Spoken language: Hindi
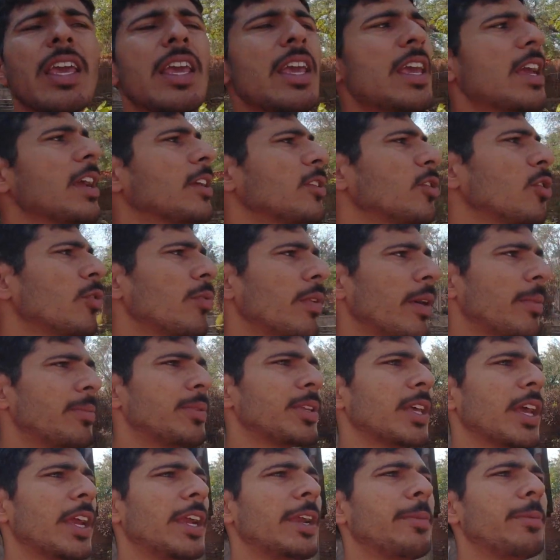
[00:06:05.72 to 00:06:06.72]
एक दो
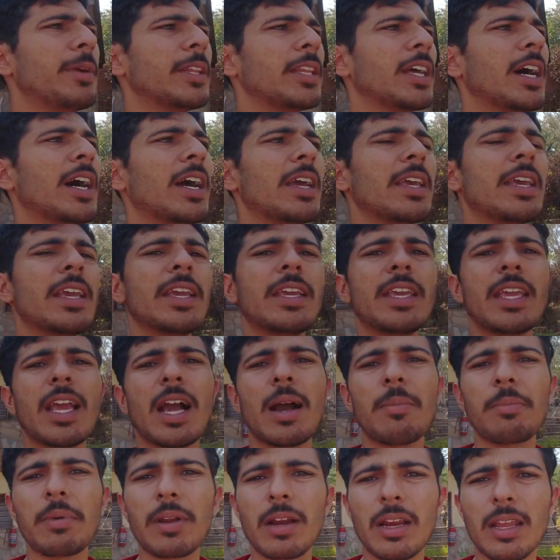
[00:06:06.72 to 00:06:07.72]
वेबसाइट पे था एक
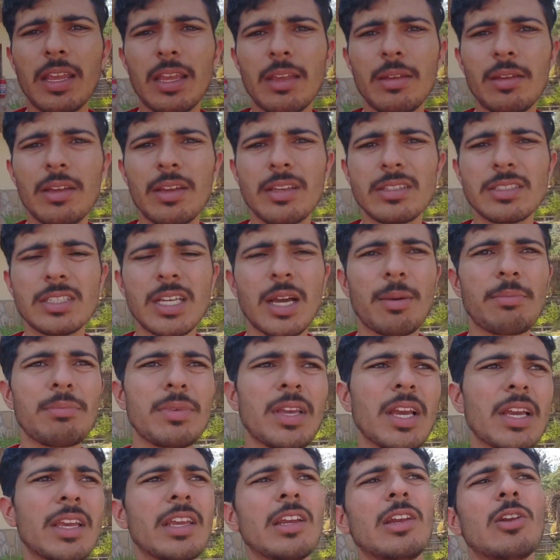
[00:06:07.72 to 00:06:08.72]
यहाँ पर
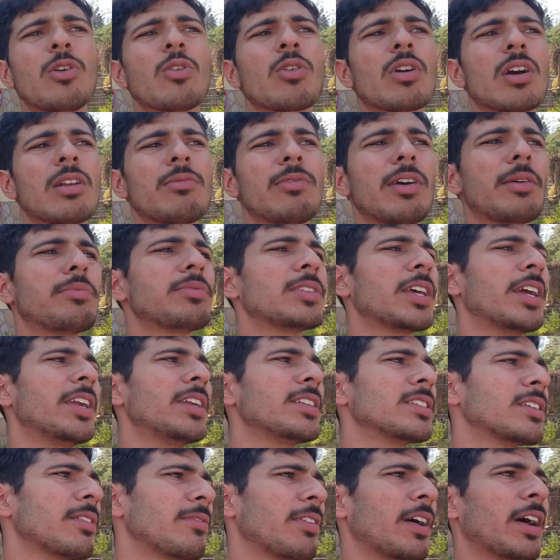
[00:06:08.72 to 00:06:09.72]
जाम्बिया की लोकल वेबसाइट
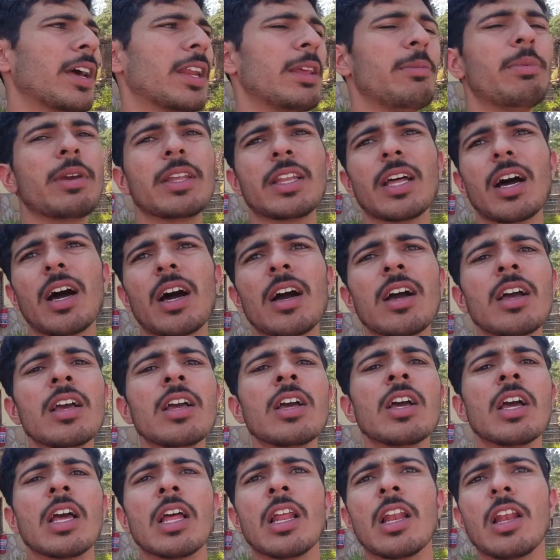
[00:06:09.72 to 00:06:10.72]
सफारी पे था
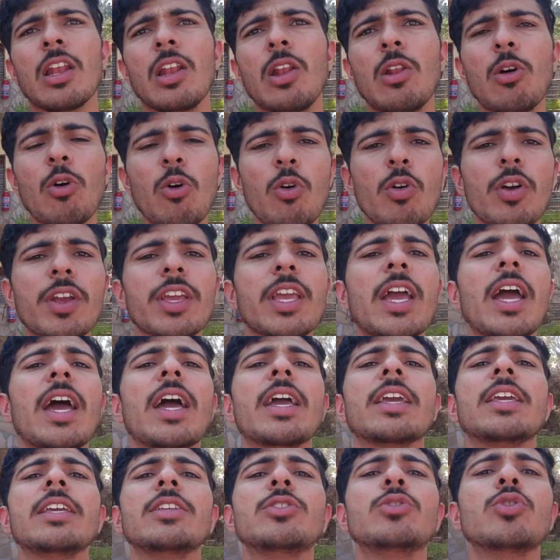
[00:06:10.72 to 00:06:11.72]
लोग क्या है
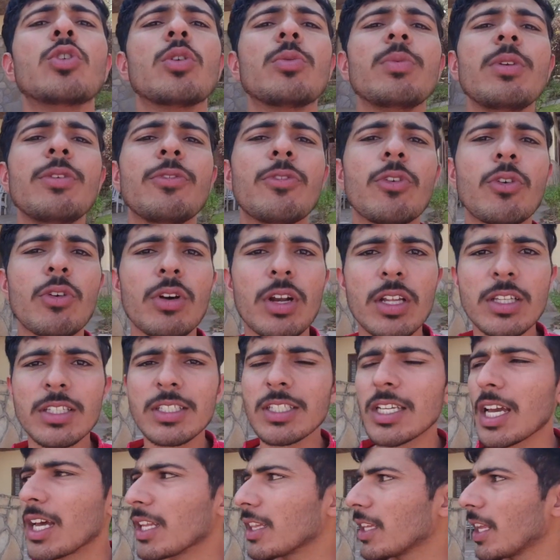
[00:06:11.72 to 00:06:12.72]
कि जो भी फ़ौरन
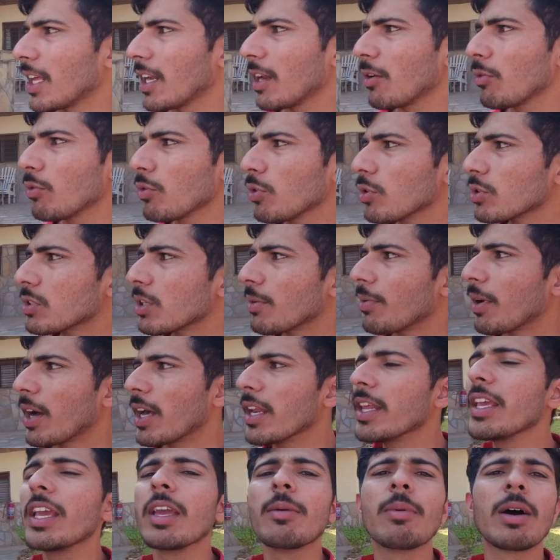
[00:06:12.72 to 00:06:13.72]
से आता है ना उनको
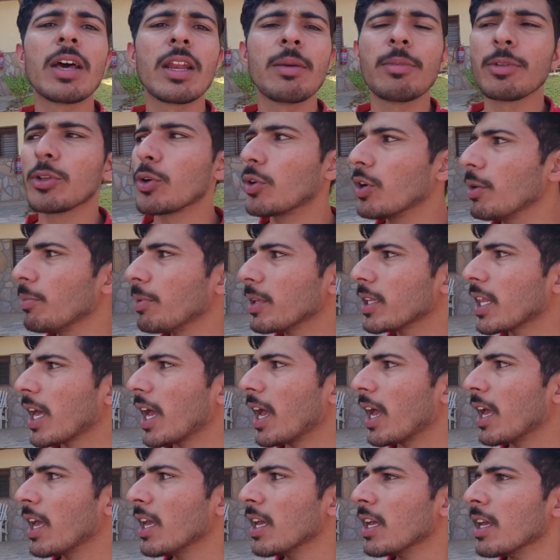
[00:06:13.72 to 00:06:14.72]
सफारी के बारे में थोड़ी पता
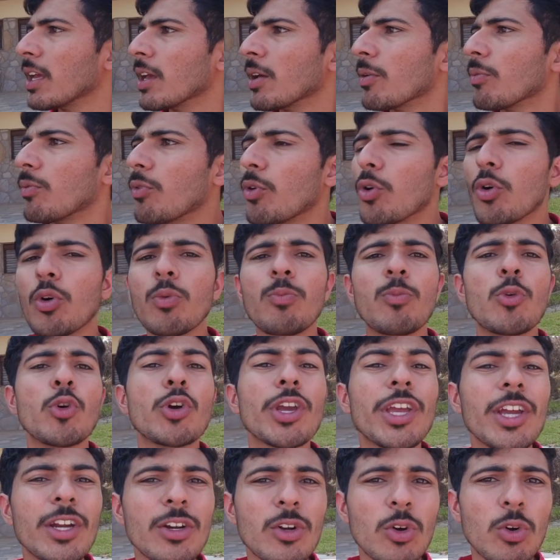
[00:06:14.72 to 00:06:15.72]
है वो
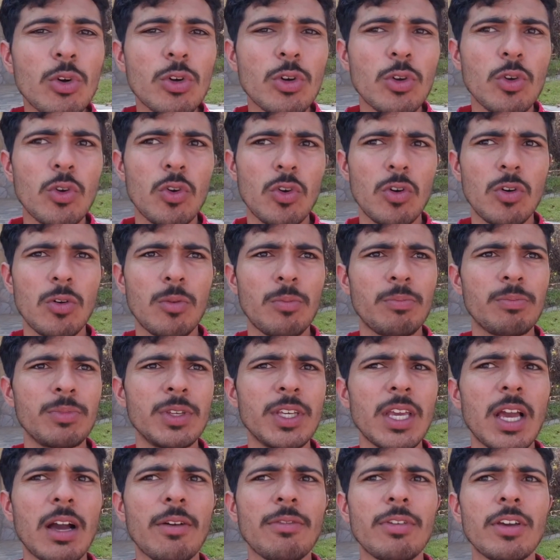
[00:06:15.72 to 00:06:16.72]
बुकिंग डॉट कॉम
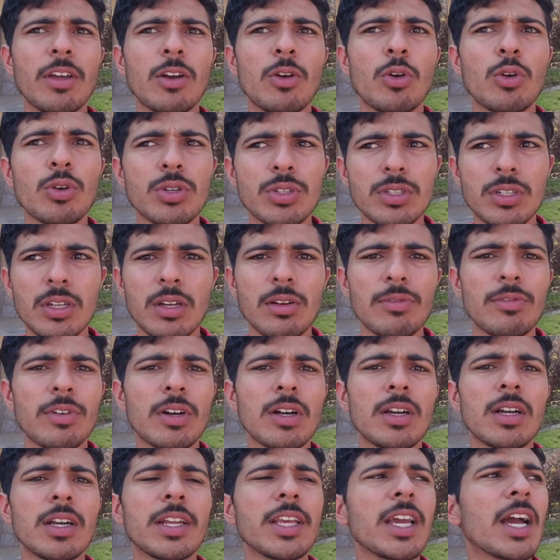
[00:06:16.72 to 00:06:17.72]
या फिर हॉस्टल
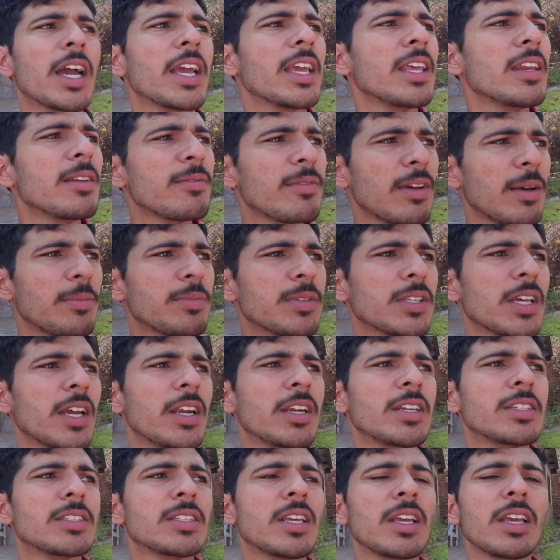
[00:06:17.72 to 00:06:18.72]
वर्ल्ड या इन
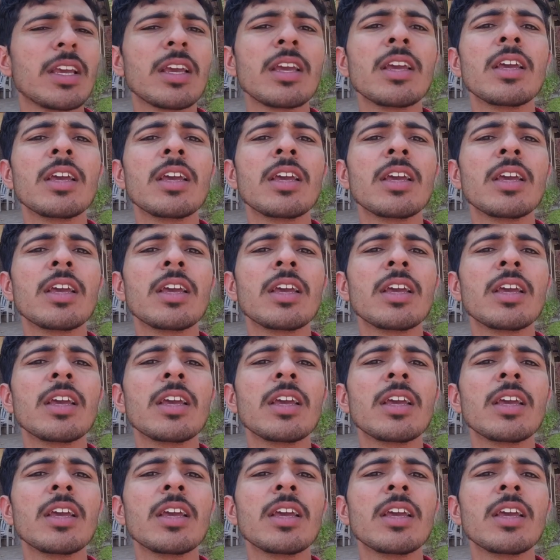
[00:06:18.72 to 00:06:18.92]
वेबसाइट से